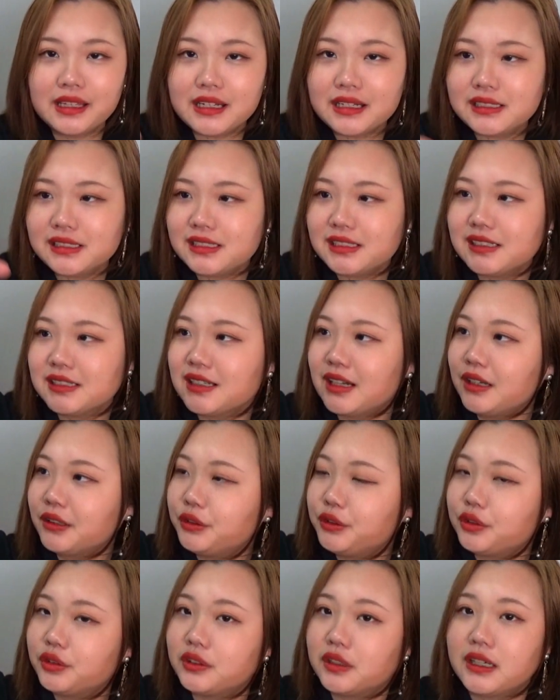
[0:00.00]
新しい環
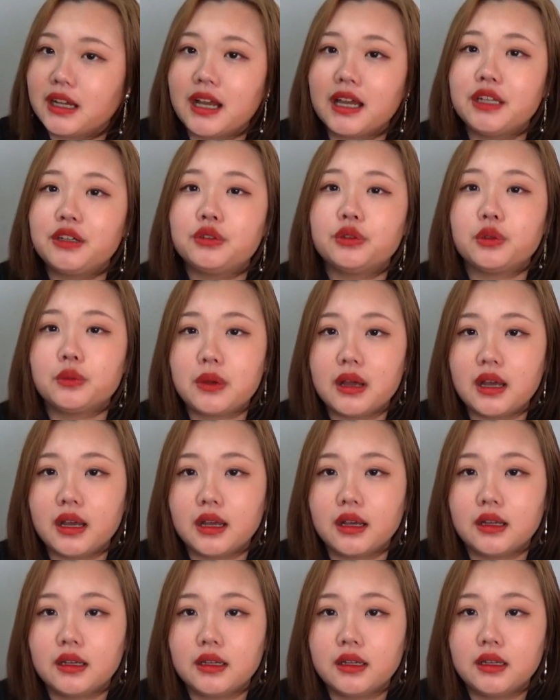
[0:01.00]
境に変えるの
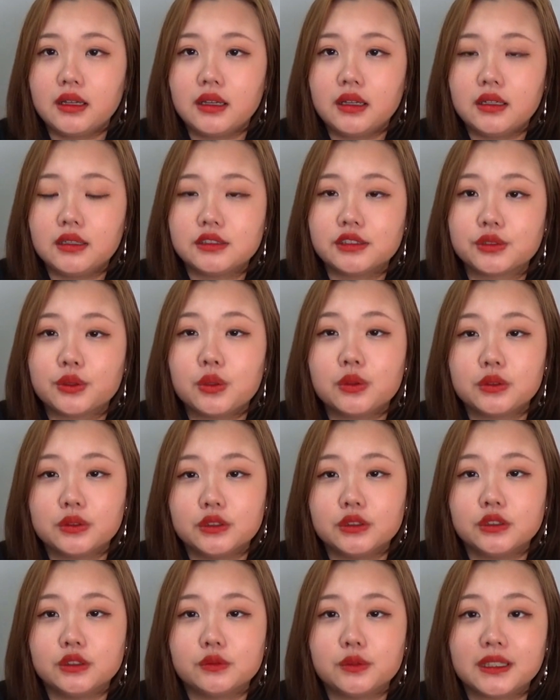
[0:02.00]
はすご
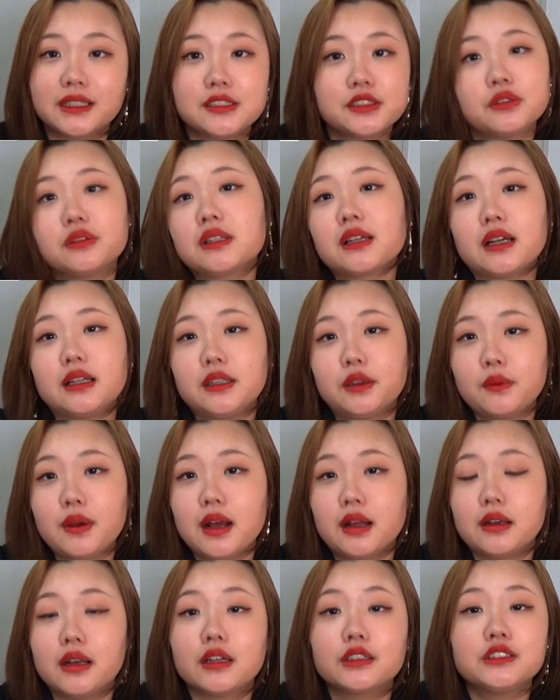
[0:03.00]
く私の中で
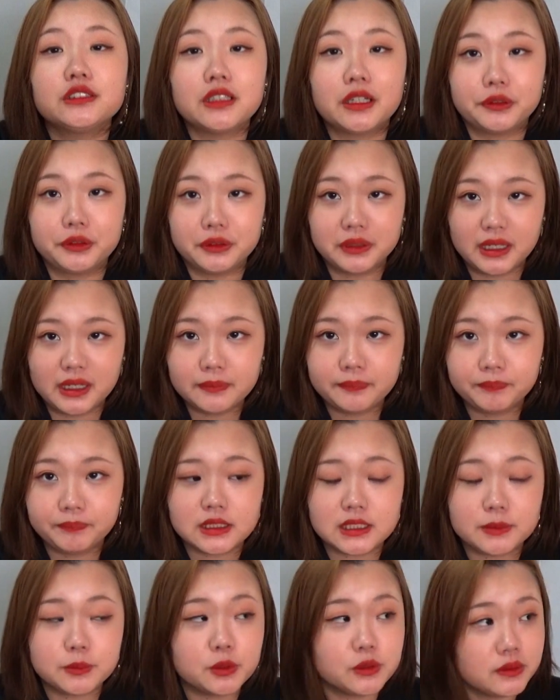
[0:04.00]
は楽なのね
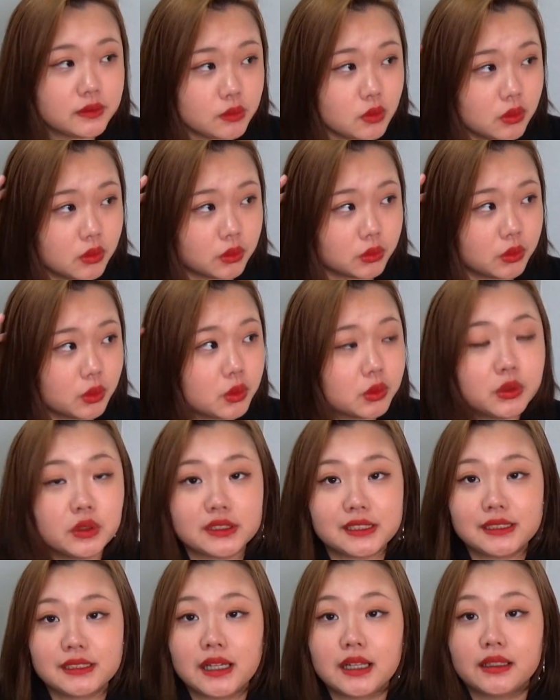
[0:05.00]
自分のことを
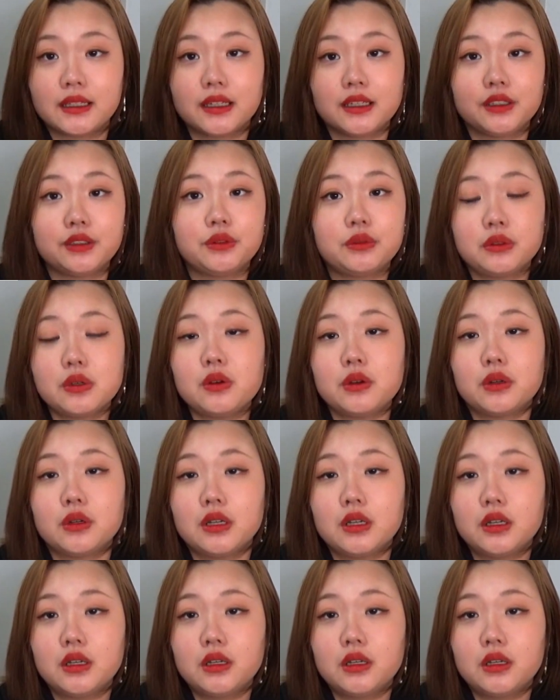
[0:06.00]
知らない人の